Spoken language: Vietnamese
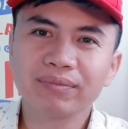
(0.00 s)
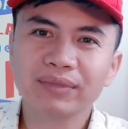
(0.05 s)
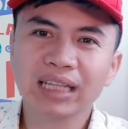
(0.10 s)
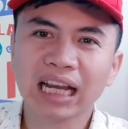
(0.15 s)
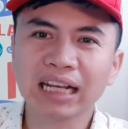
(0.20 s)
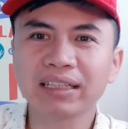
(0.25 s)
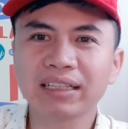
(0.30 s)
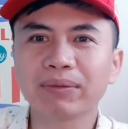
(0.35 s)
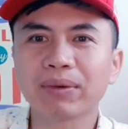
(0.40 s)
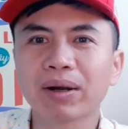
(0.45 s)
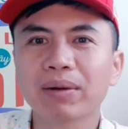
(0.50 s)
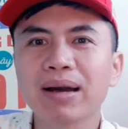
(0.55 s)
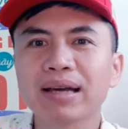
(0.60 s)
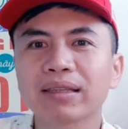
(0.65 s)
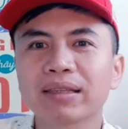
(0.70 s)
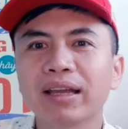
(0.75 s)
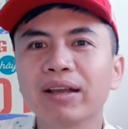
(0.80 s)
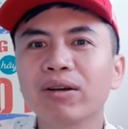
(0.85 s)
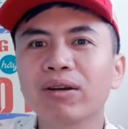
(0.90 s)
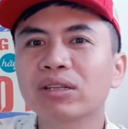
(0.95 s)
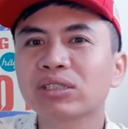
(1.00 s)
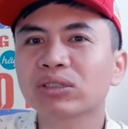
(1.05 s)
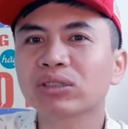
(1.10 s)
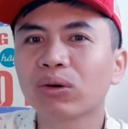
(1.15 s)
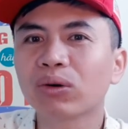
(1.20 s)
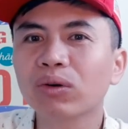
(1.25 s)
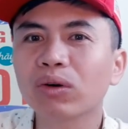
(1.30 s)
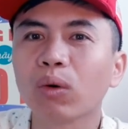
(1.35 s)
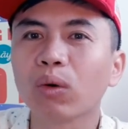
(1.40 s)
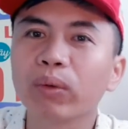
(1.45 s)
Anh chị và các bạn thấy con
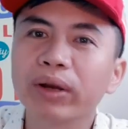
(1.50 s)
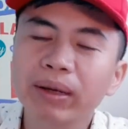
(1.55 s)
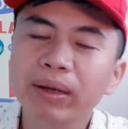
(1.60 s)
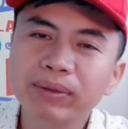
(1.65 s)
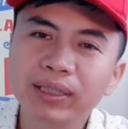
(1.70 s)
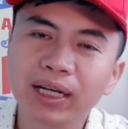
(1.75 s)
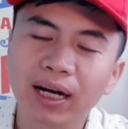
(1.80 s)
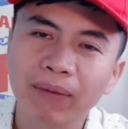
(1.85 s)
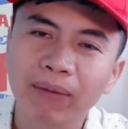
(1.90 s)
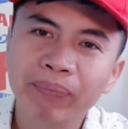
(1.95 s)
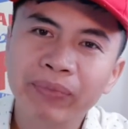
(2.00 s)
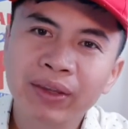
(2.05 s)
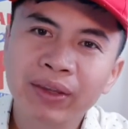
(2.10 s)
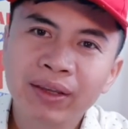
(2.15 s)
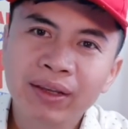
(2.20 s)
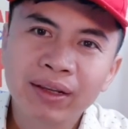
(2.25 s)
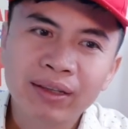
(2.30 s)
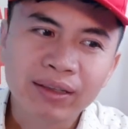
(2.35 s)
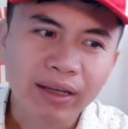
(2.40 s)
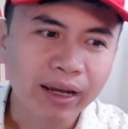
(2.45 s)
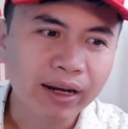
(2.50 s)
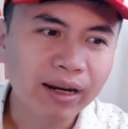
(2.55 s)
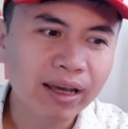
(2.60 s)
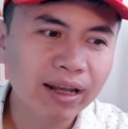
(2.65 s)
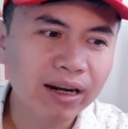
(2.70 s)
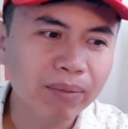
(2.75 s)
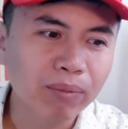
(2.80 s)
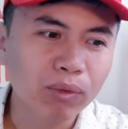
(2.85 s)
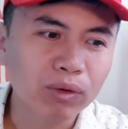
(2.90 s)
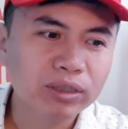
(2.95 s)
số nó khủng khiếp chưa? Thấy đây
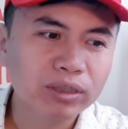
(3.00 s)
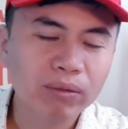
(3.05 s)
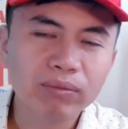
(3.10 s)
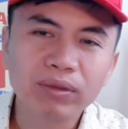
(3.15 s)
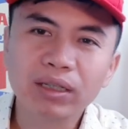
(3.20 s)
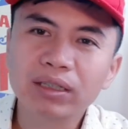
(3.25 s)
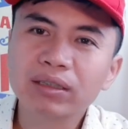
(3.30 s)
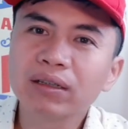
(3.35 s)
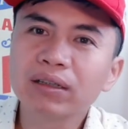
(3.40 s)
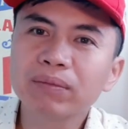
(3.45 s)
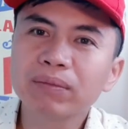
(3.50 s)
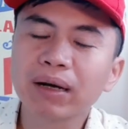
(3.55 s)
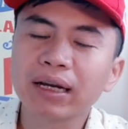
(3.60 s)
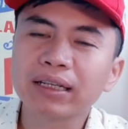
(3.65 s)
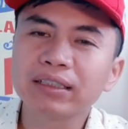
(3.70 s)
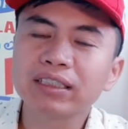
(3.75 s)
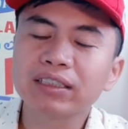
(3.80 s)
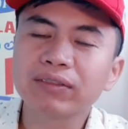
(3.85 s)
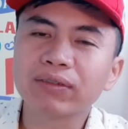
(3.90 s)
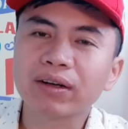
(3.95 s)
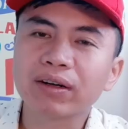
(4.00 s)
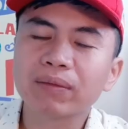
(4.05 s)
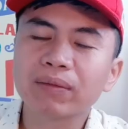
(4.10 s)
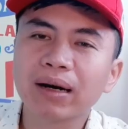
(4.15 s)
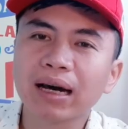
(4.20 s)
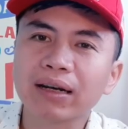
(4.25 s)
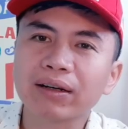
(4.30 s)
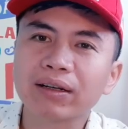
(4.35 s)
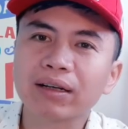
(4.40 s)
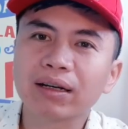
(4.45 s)
là một trong những thứ mà anh chị và các
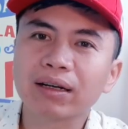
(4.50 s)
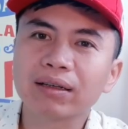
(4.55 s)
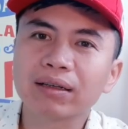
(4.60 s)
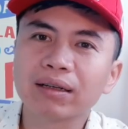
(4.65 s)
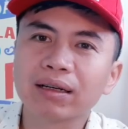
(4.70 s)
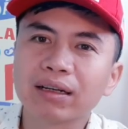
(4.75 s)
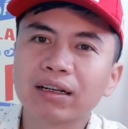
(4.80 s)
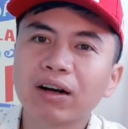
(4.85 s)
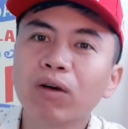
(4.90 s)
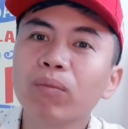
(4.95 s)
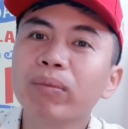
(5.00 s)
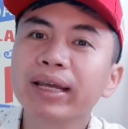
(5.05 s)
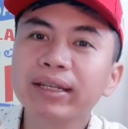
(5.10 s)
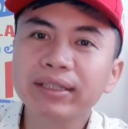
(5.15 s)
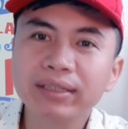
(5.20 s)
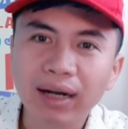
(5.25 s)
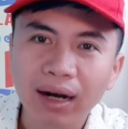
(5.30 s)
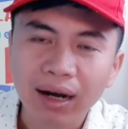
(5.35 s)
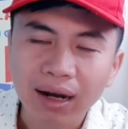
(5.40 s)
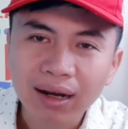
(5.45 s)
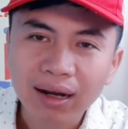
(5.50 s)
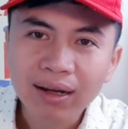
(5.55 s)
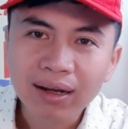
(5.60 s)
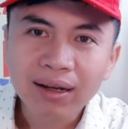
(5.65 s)
bạn à, không biết chưa?